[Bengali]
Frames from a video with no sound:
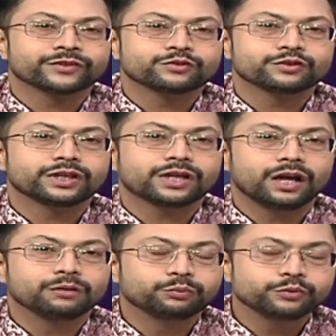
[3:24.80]
যদি
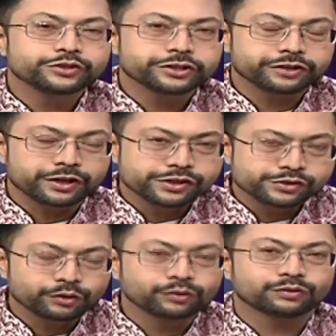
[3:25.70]
কালপুরুষের
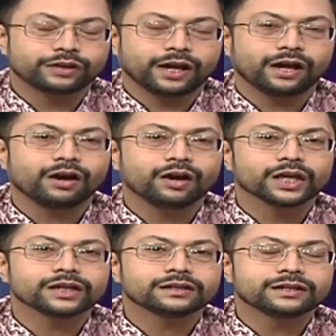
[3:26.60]
রাশিচক্র দেখা
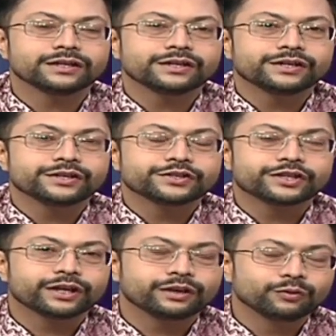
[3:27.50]
হয়
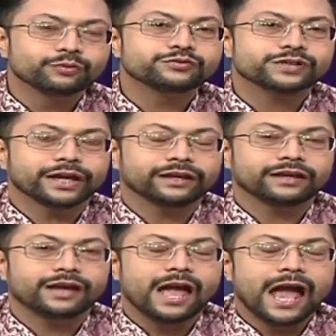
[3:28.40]
সেই অনুযায়ী
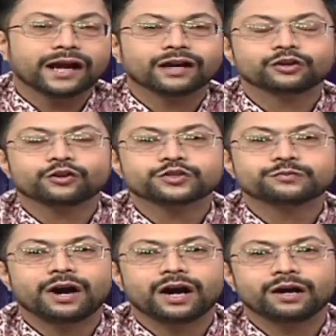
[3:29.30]
একাদশ
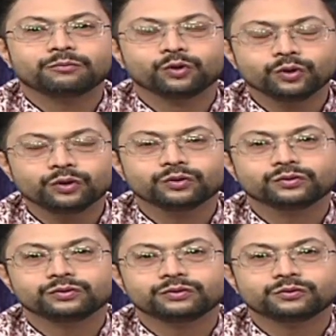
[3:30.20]
ভাব হল
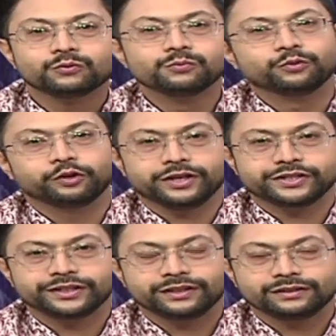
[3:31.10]
কুম্ভ
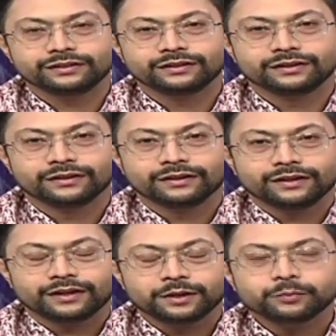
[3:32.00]
রাশি
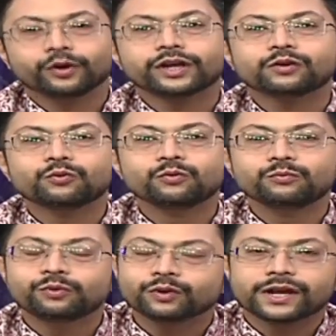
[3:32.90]
এবং এই
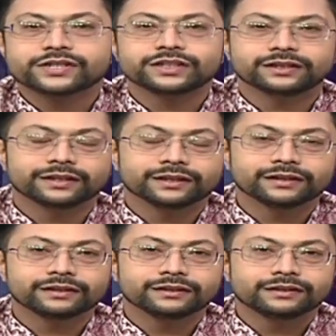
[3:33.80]
কুম্ভ রাশিতে
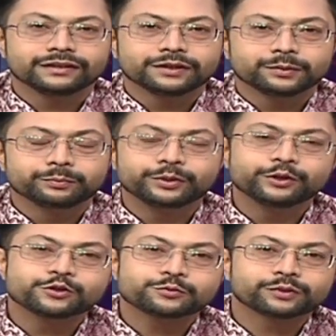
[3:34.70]

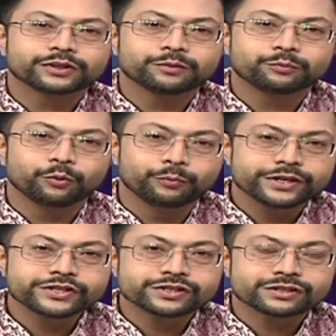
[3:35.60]
বৃহস্পতির
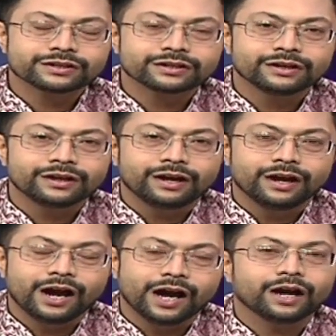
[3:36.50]
প্রবেশ
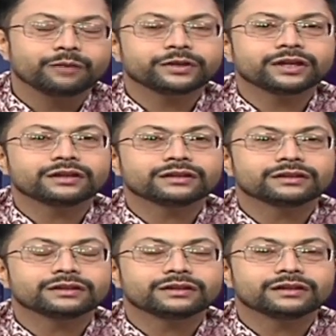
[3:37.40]
আগামী
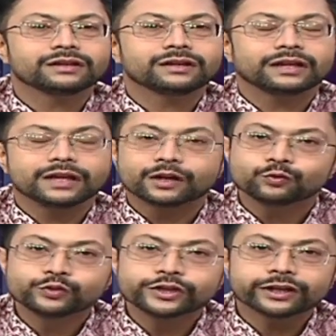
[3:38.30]

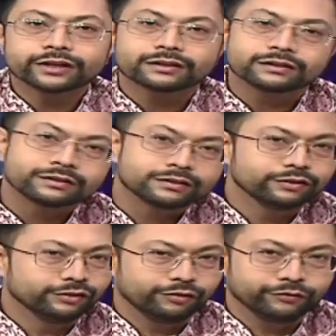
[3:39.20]
একুশে
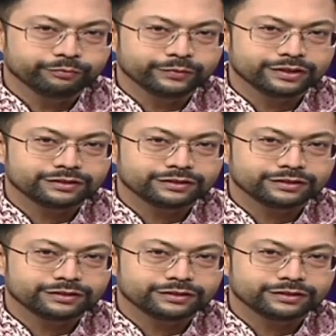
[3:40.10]
নভেম্বর